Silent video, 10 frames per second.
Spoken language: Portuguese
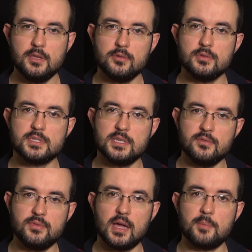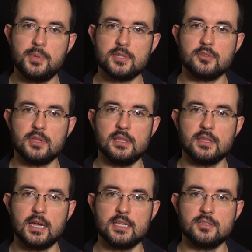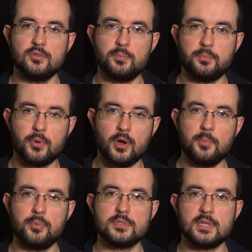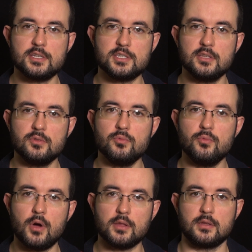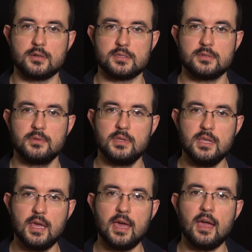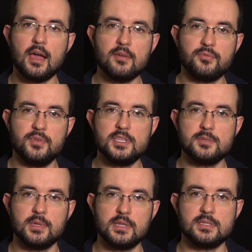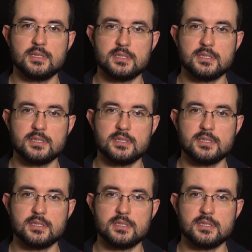inclusive a personalidade do próprio sargento Waters, que é a vítima desse